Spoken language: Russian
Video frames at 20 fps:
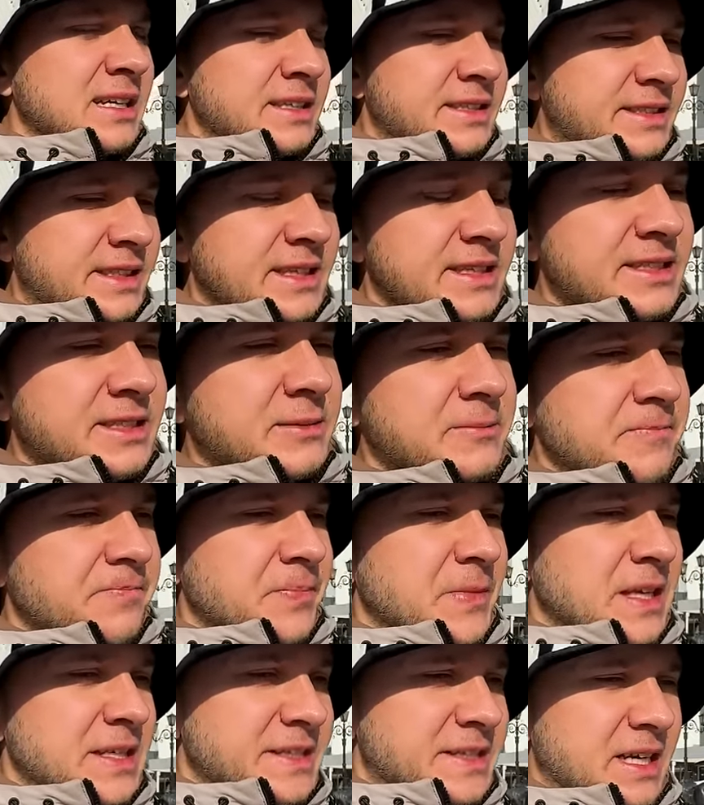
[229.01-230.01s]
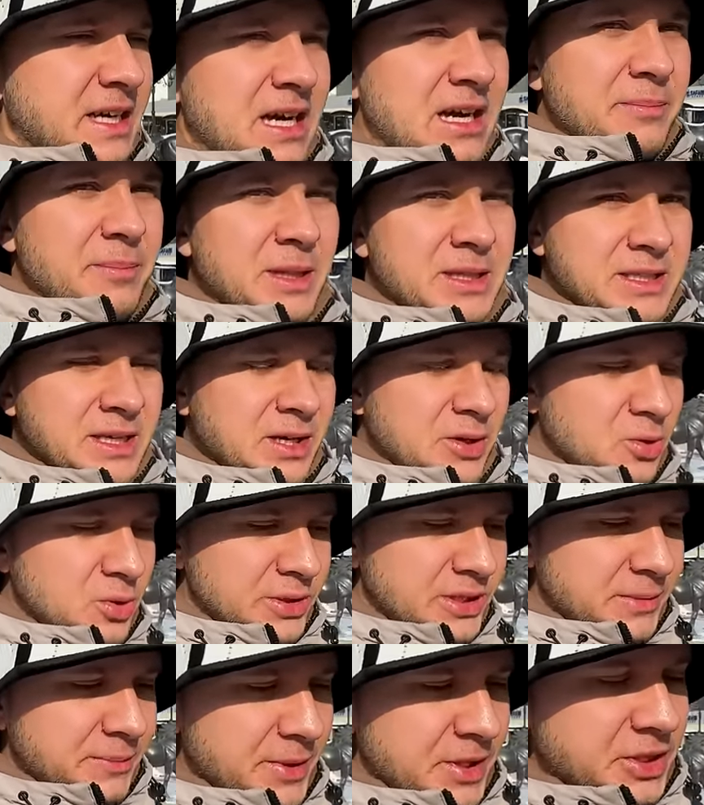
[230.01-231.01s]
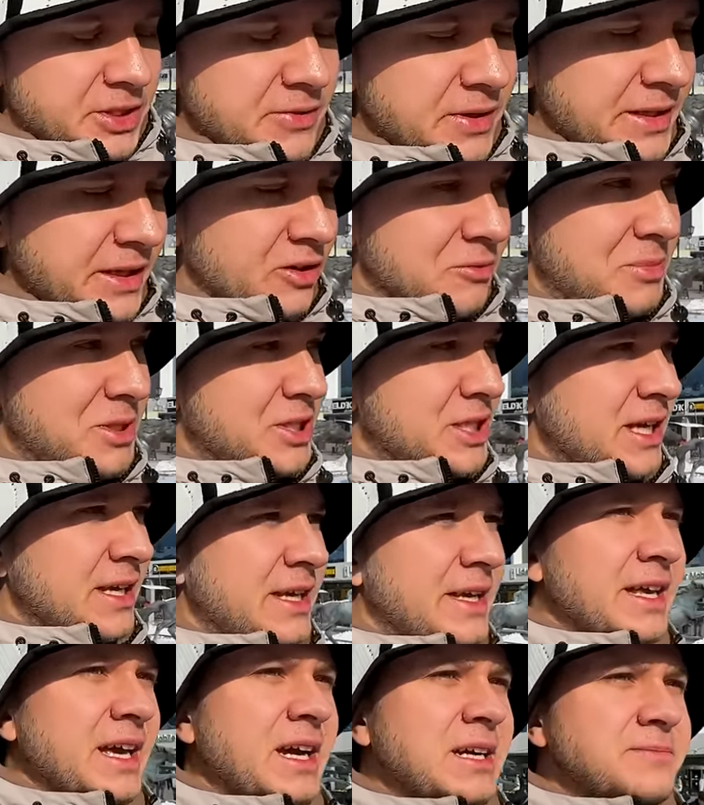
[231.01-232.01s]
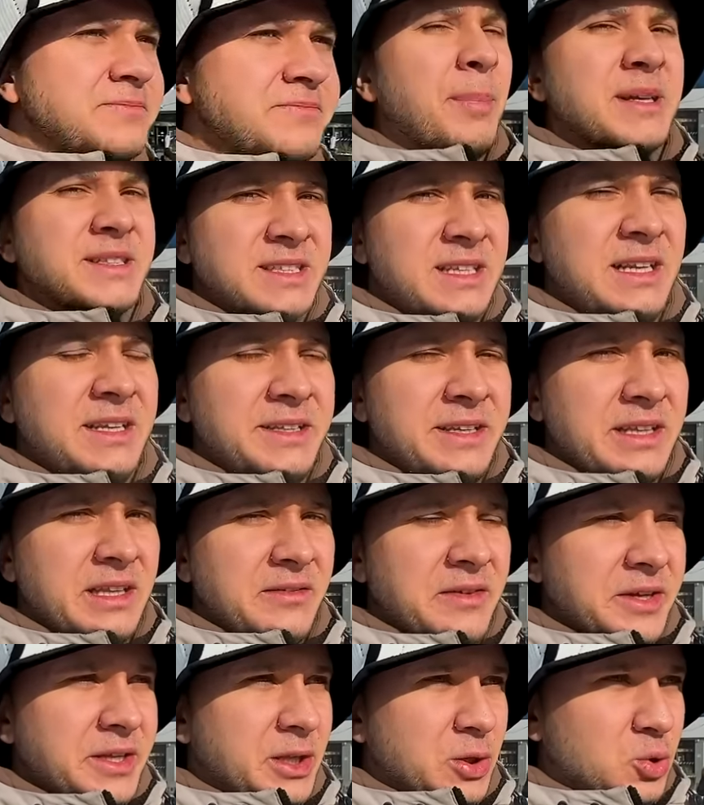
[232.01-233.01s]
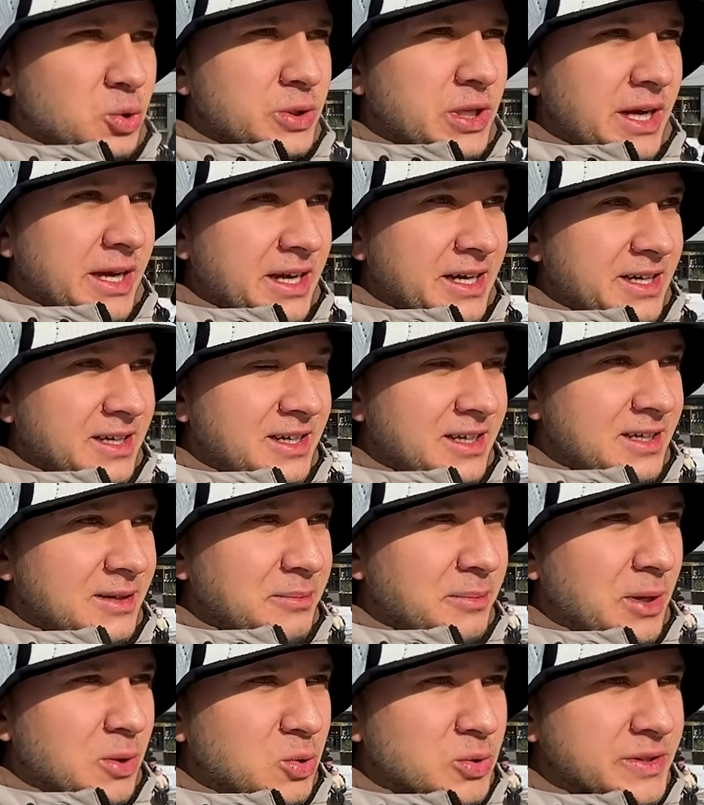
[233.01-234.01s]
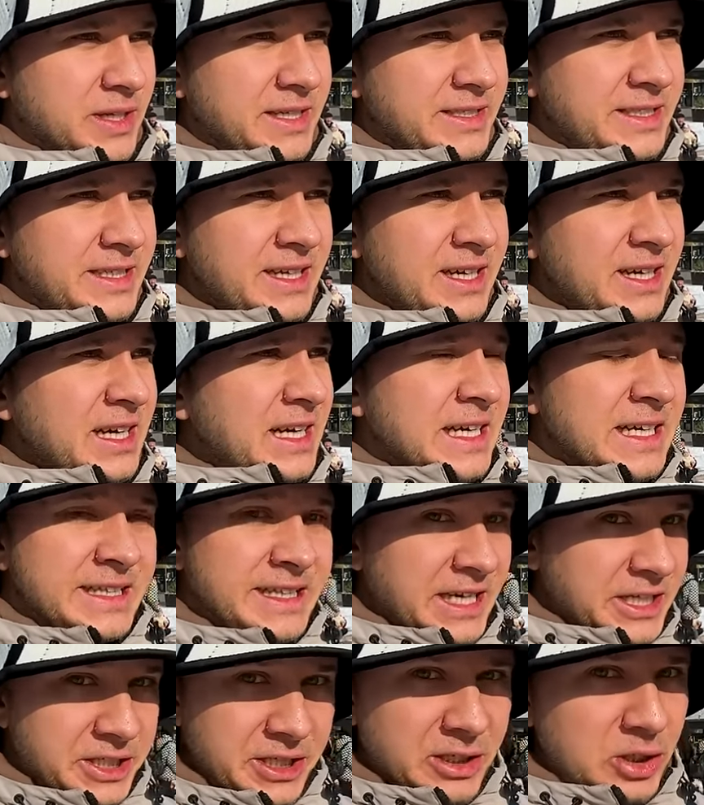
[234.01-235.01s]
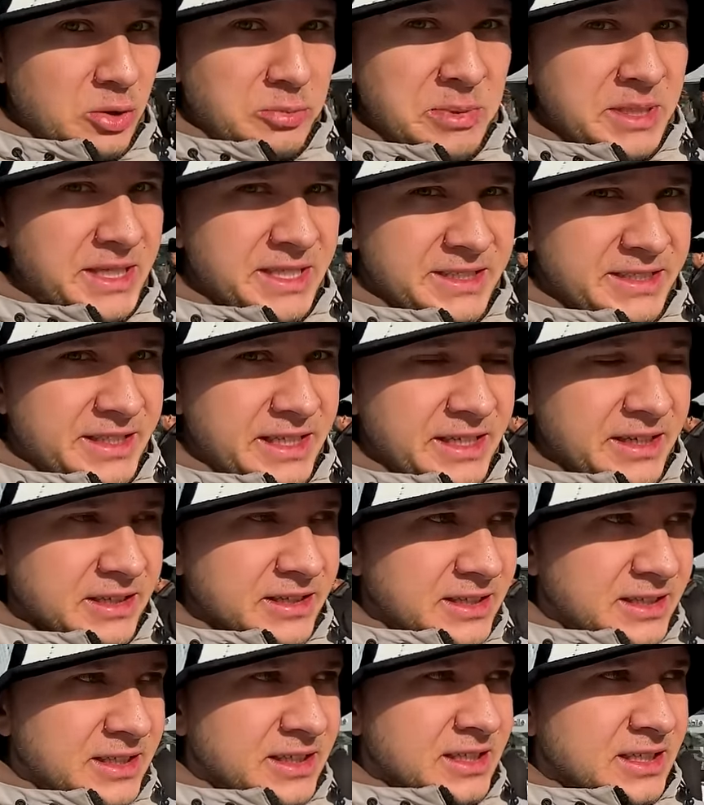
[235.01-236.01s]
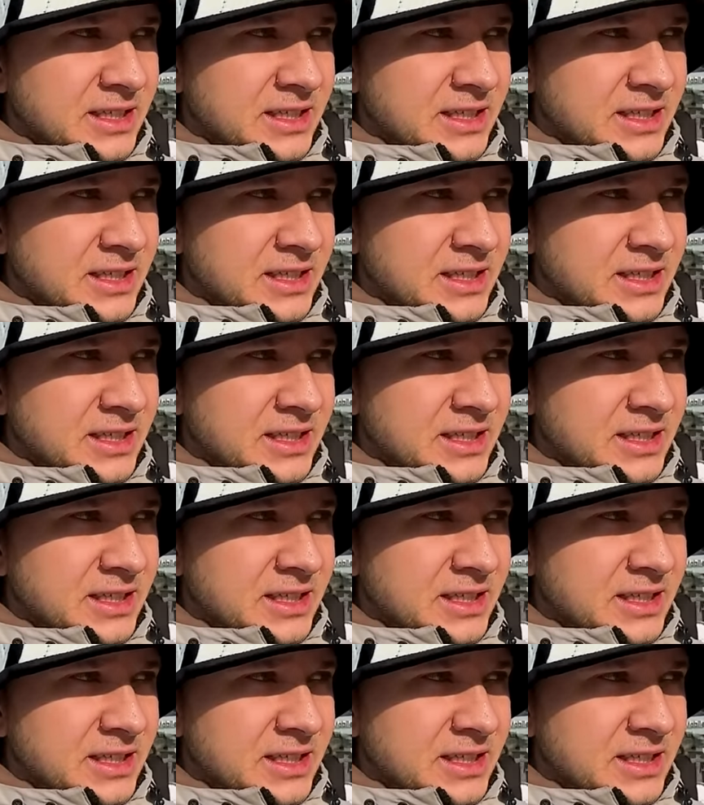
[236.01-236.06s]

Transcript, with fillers: Здесь за полтора года проживания в Бишкеке я последний, наверное, куда я могу зайти, даже когда у меня нет денег.